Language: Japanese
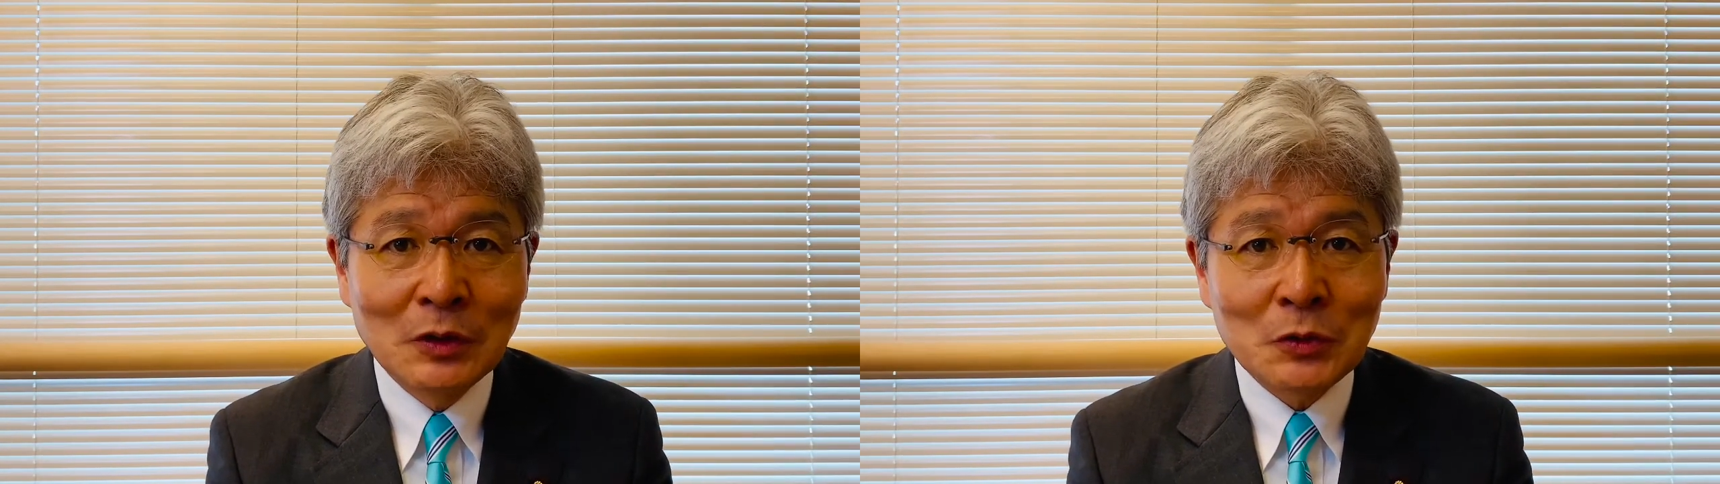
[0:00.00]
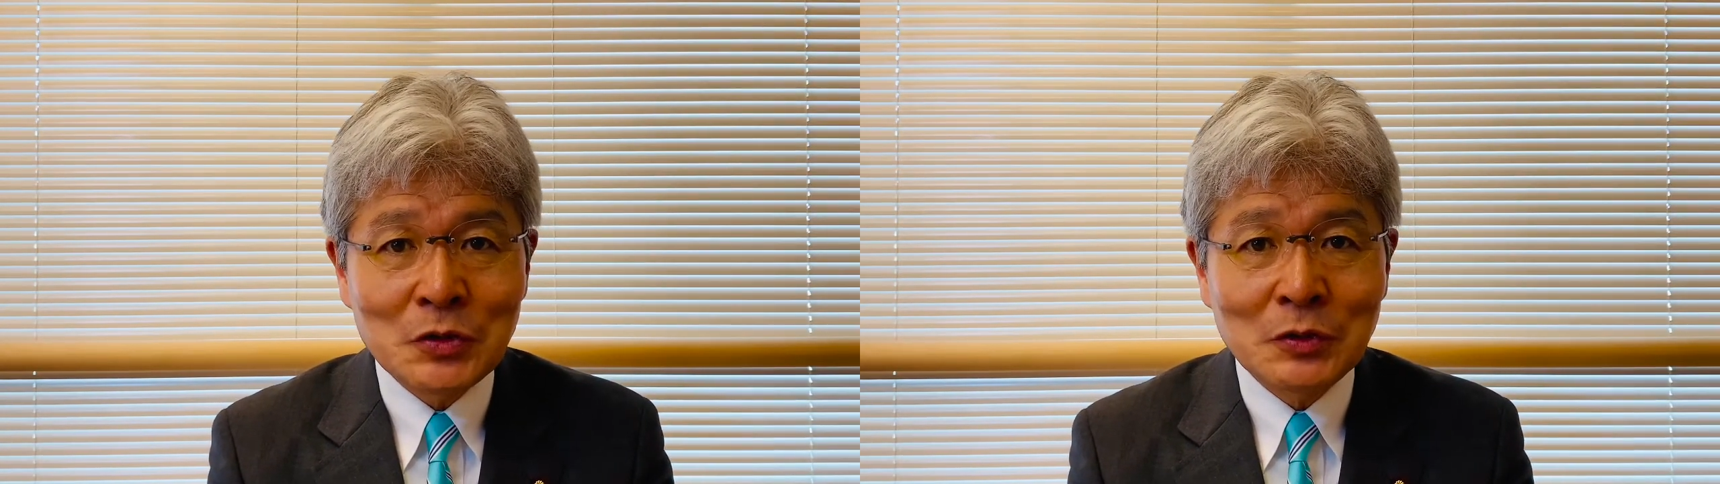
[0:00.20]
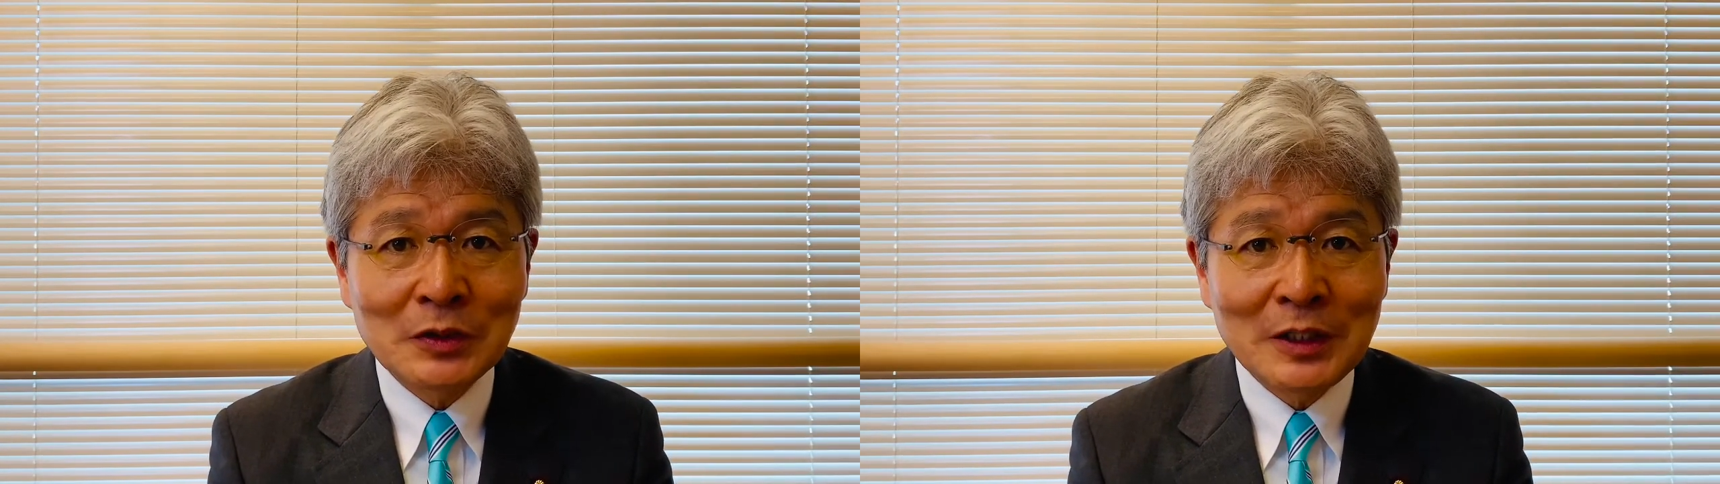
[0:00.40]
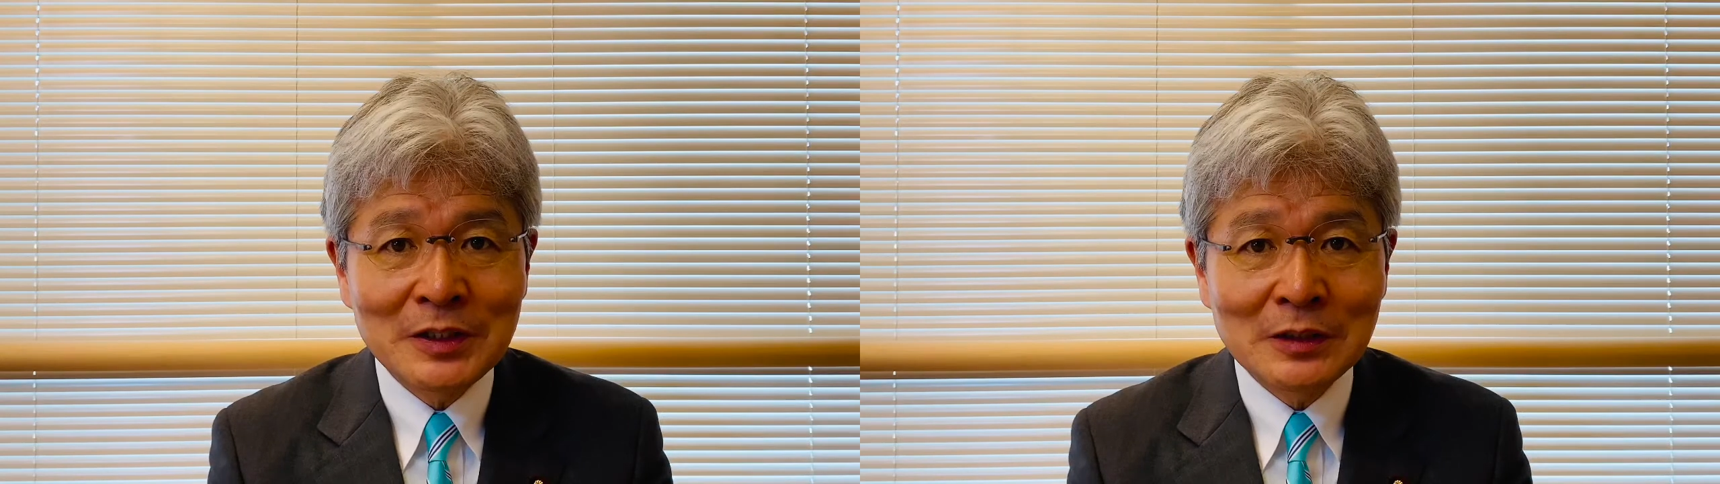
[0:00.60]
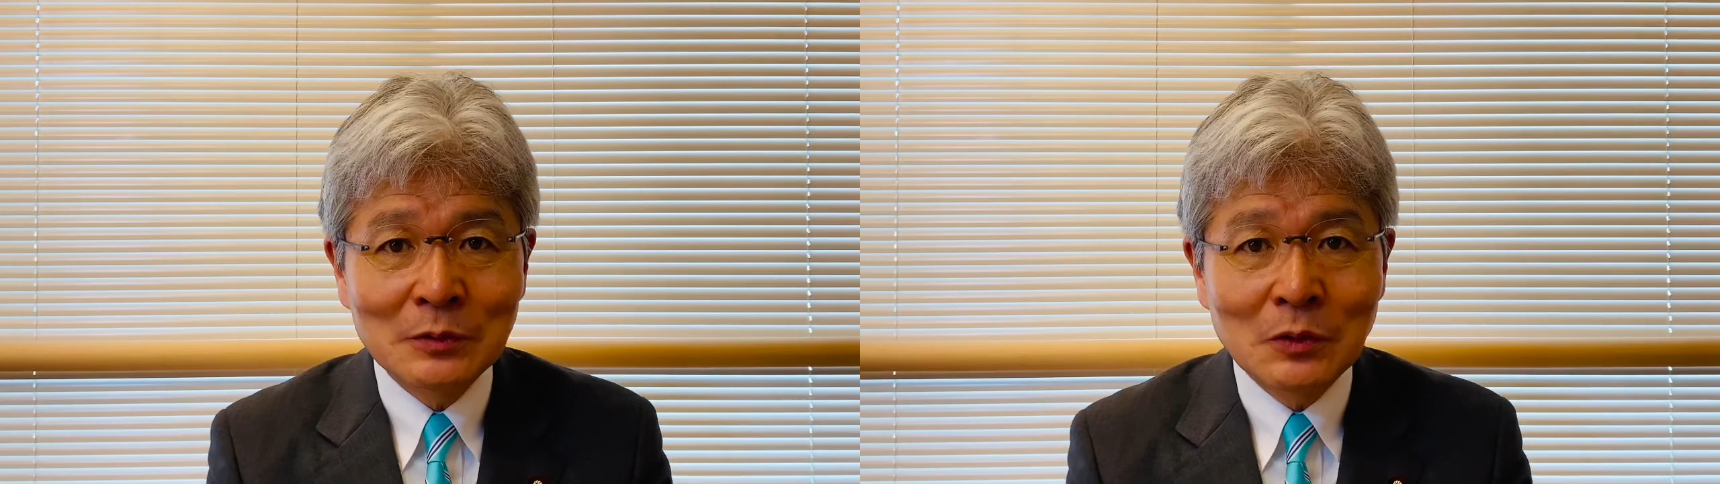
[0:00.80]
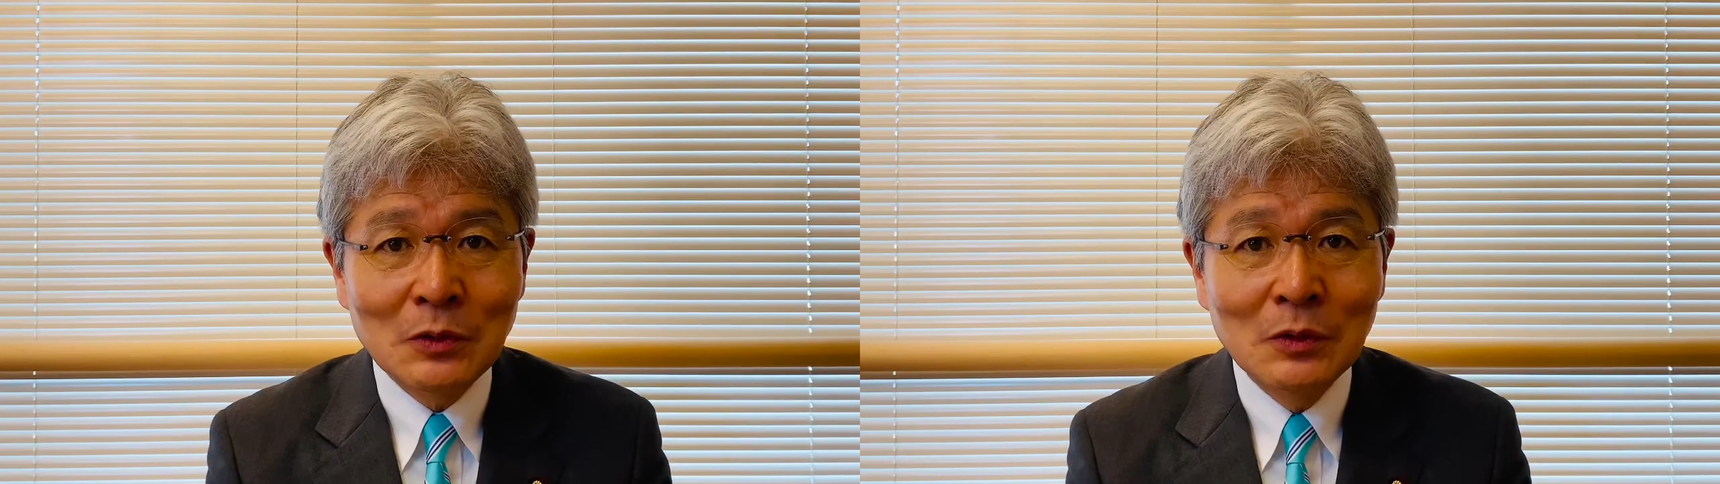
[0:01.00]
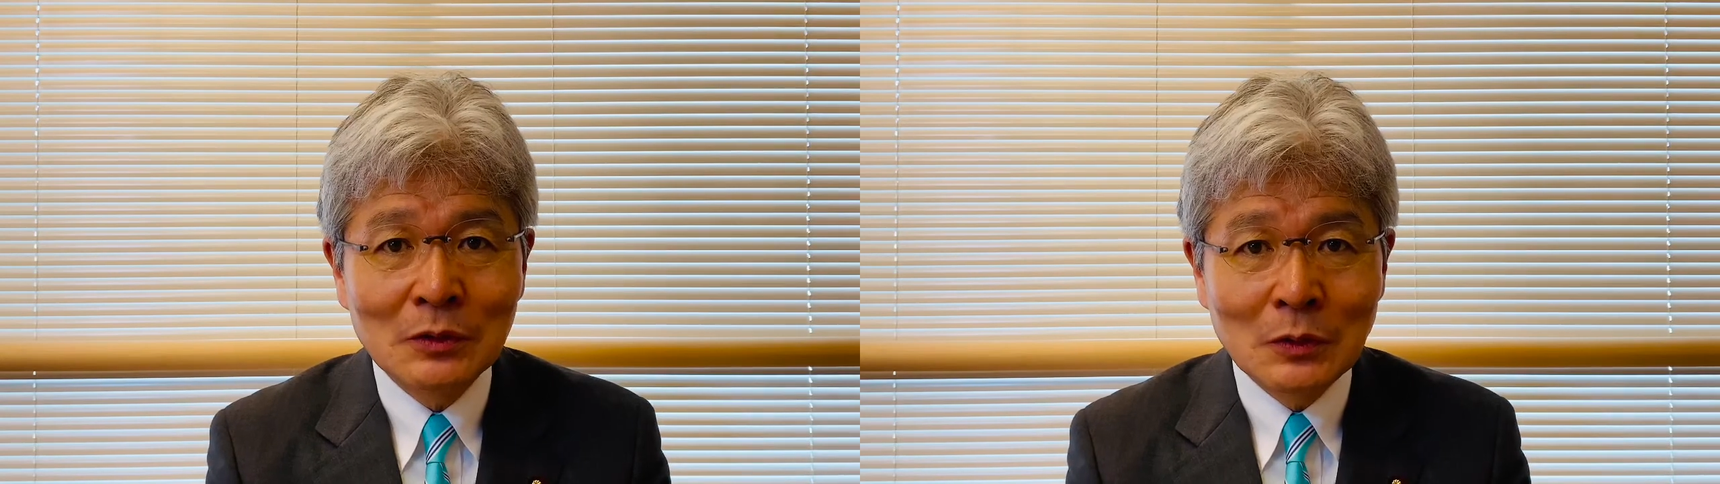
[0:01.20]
独自の対策を